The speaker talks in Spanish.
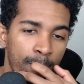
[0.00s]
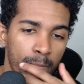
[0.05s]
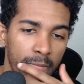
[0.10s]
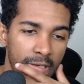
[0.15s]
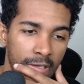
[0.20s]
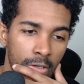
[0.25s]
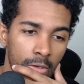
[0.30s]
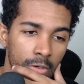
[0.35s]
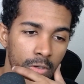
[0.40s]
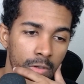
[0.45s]

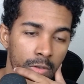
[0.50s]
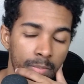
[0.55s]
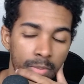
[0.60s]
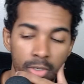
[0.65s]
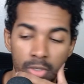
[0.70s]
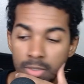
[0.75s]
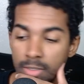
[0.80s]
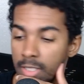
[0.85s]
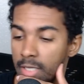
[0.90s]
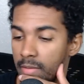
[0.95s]
Pero,
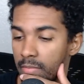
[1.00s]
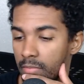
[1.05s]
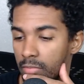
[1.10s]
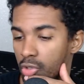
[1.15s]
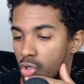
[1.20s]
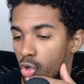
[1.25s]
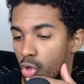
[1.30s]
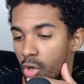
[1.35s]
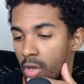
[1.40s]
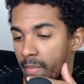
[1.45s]
pero sí,
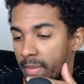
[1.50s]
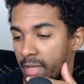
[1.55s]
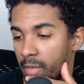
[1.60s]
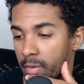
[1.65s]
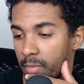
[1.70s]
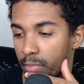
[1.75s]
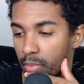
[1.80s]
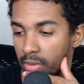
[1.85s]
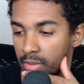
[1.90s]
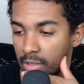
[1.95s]
yo, a mí no
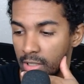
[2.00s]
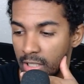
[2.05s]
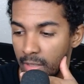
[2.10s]
me importa